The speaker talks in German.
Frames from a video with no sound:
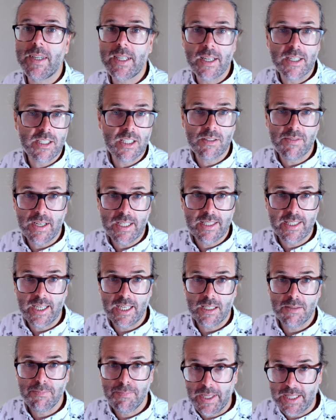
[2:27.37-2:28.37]
weil da ist die
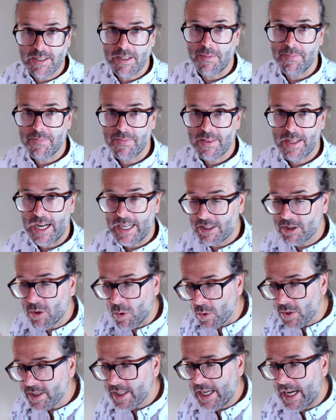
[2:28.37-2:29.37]
Qualität besser. Also
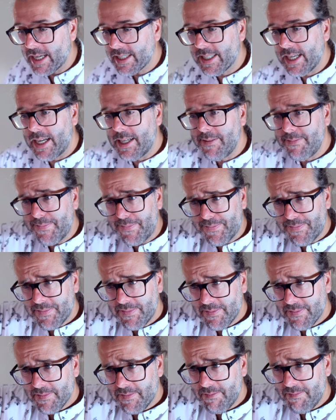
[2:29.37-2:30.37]
großer Nachteil,
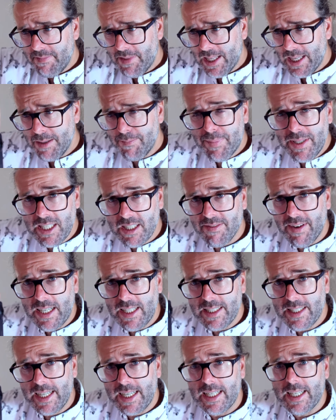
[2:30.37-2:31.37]

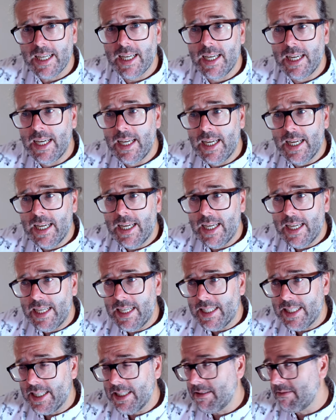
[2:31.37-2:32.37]
Bildqualität.
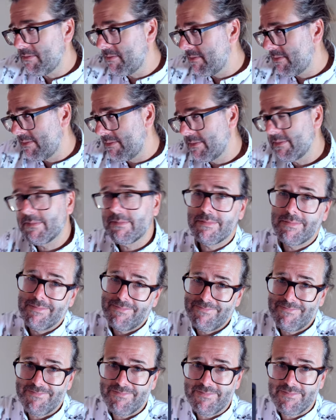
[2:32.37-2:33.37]
Denn
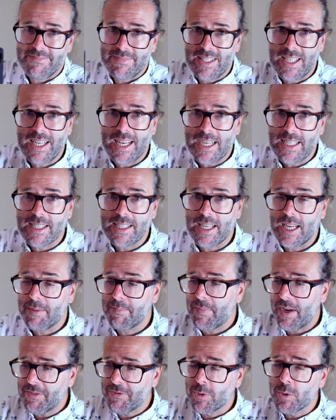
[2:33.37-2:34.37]
die leidet
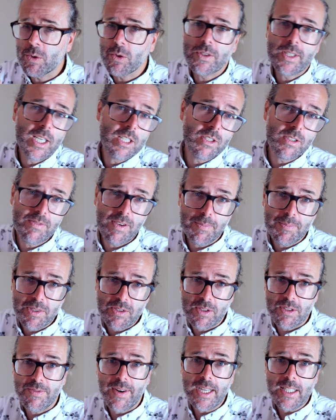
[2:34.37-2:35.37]
eben. Bei Fotos kannst du zwar
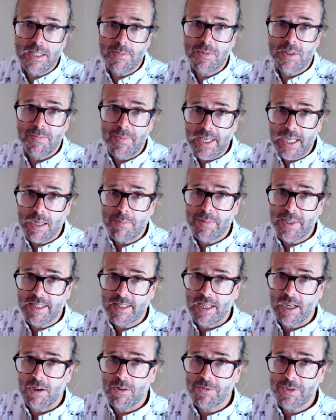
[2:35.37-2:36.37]
bis zu 72
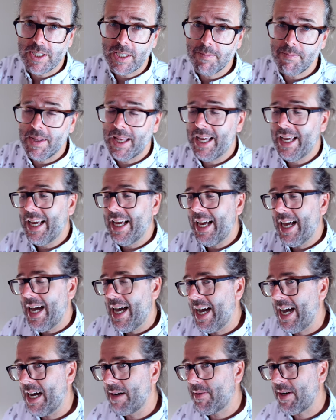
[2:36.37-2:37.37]
Megapixel aufnehmen,
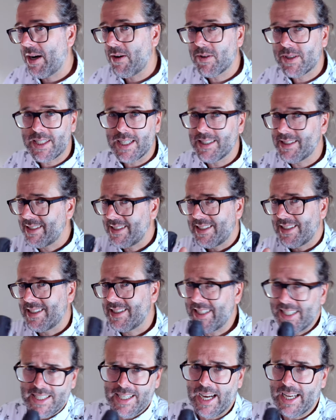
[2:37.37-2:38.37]
aber auch
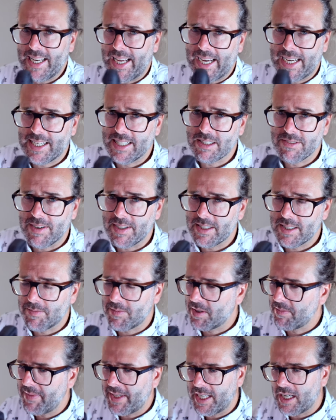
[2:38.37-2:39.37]
das sind keine echten
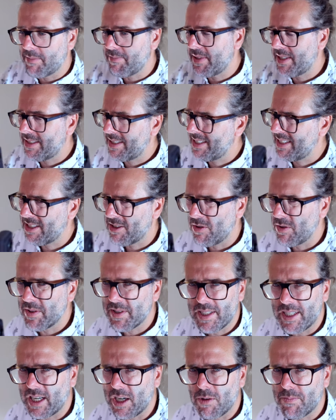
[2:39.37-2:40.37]
72 Megapixel. Das
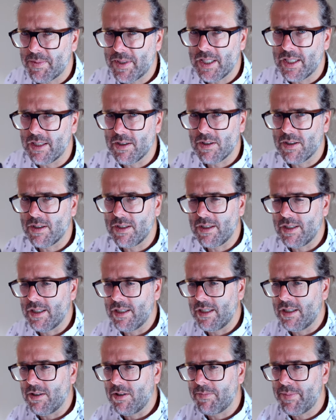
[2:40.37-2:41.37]
lösen, glaubt die
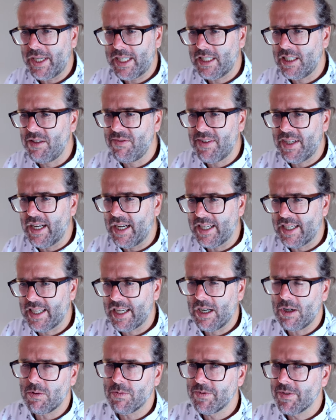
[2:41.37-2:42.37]
äh, Objektive gar
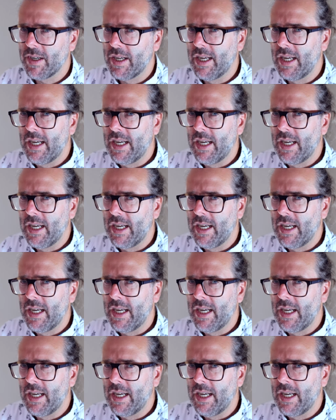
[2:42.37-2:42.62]
nicht auf.